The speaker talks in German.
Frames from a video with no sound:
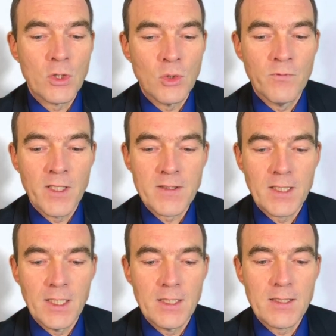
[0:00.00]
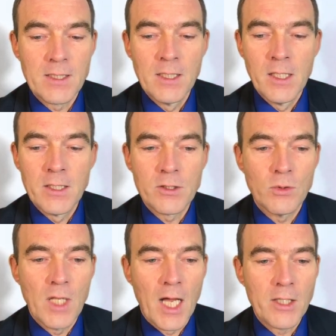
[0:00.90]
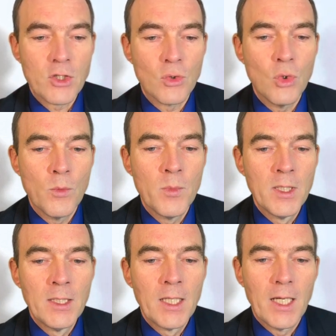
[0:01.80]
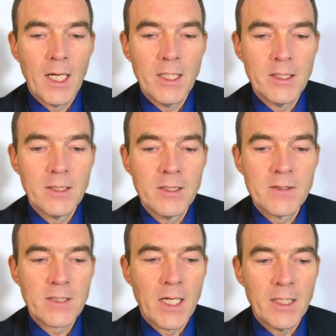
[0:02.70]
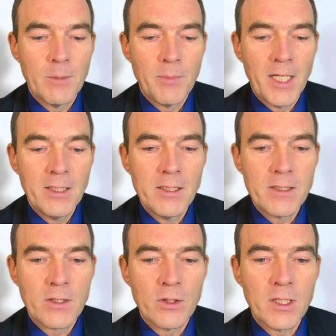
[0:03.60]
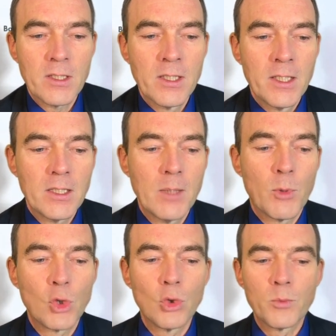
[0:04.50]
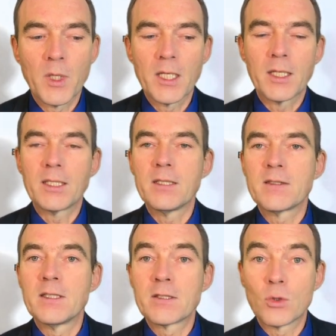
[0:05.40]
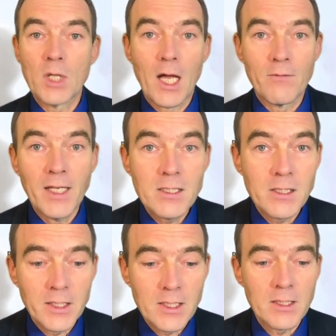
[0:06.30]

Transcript: und dann sehen Sie schon, um was geht's. Solarstrom, allerdings keine Panels, sondern die Produktpalette sind